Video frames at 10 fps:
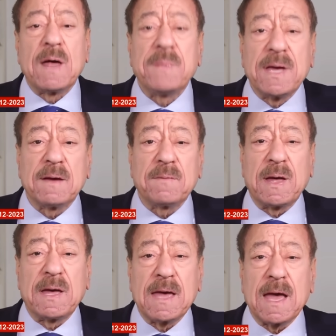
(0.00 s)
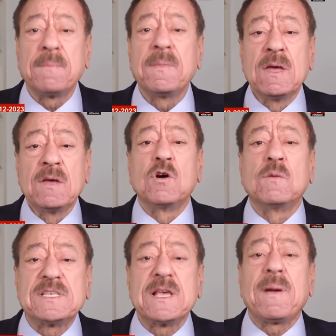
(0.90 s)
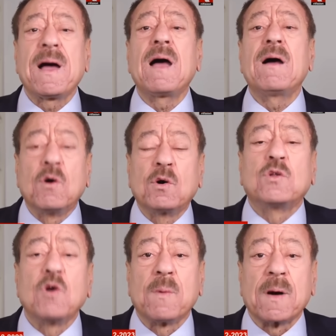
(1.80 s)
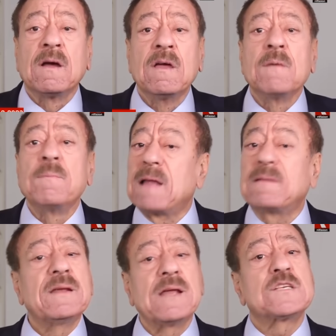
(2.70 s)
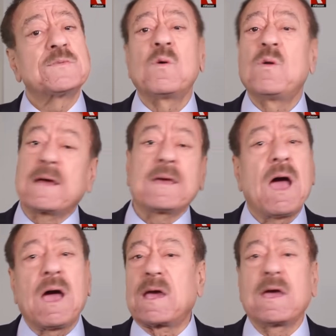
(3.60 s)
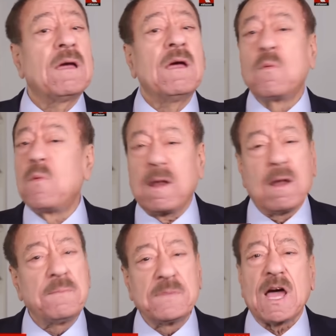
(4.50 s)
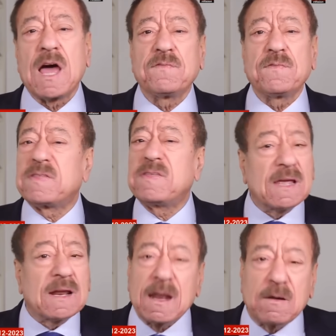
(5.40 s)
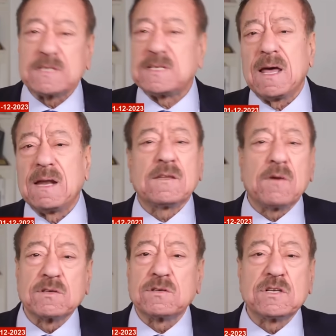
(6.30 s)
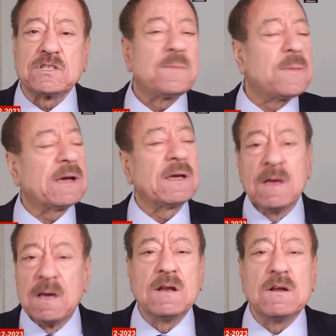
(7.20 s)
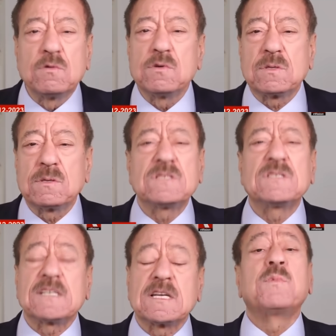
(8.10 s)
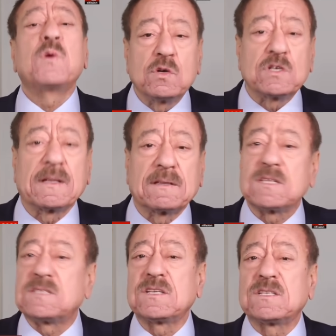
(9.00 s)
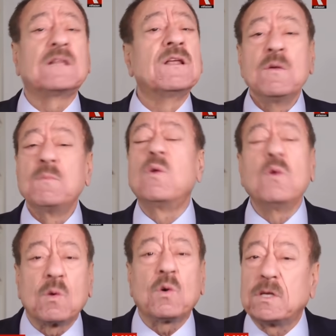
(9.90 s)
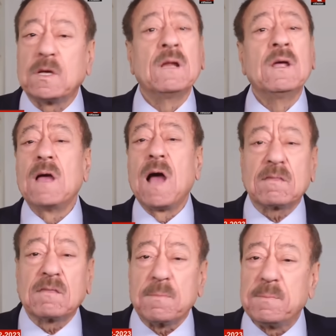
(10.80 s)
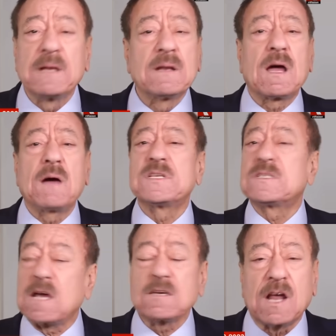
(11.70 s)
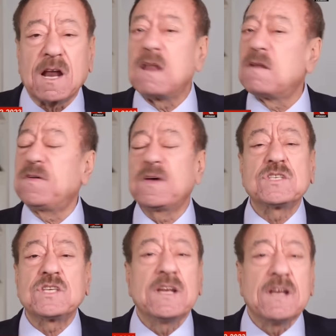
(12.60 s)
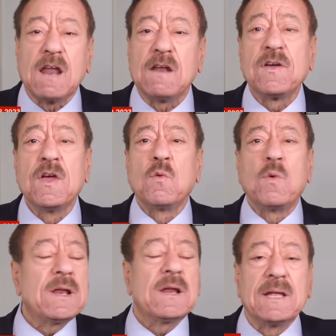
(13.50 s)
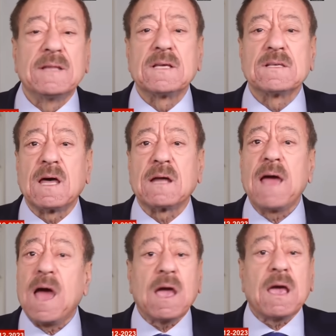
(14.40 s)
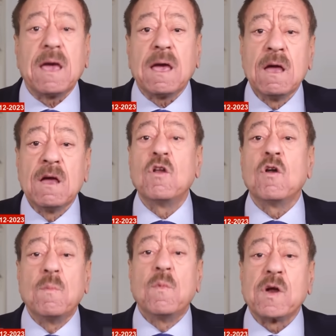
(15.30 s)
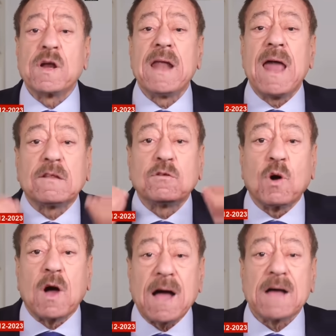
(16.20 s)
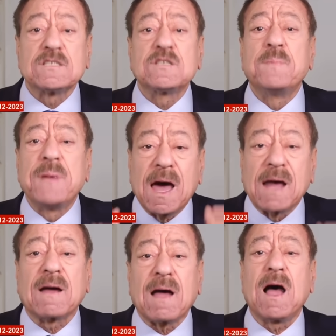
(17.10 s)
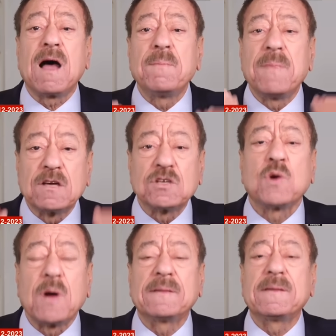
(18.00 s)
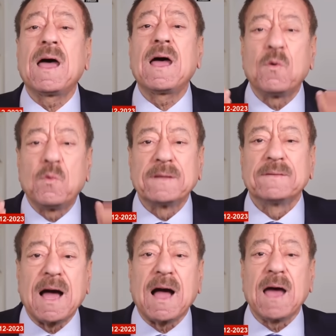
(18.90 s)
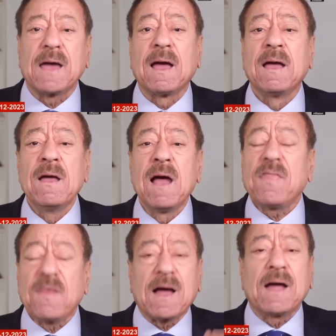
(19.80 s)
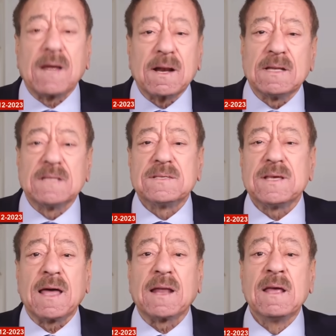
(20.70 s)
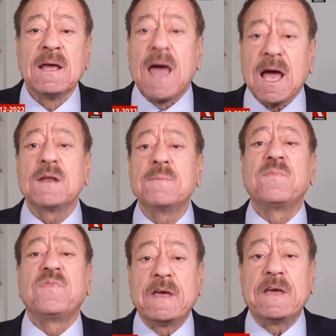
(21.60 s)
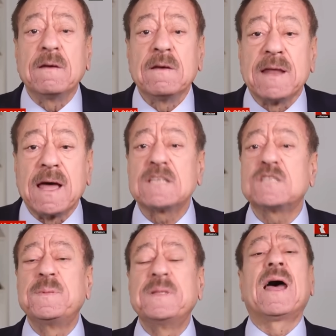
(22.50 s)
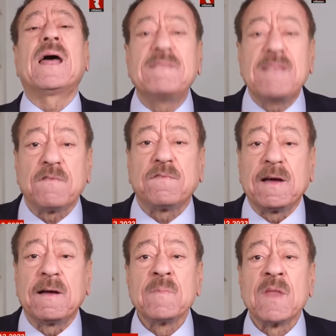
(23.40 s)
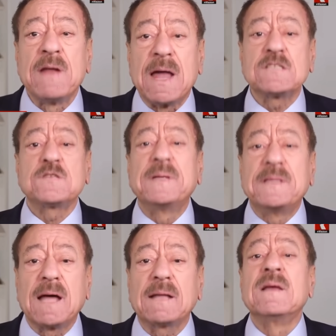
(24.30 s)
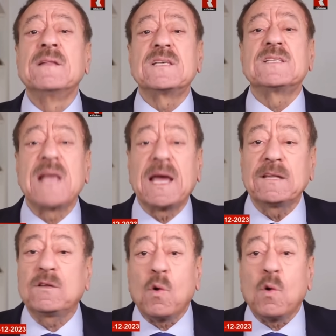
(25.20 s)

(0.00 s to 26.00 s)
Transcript: بأيام يوم 7 أكتوبر بعض الناس بقول لك يا أخي والله مش عارف كثير على وسائل التواصل الاجتماعي انه استشهد بقولوش حتى استشهد بقولوا قتل اكثر من 15 ألف 20 ألف وين الانتصار يا أخي الأمور لا تقاس بأرقام الشهداء والضحايا هذا قدر الإنسان لكن في ناس بدها تدافع ناس بدها تستعيد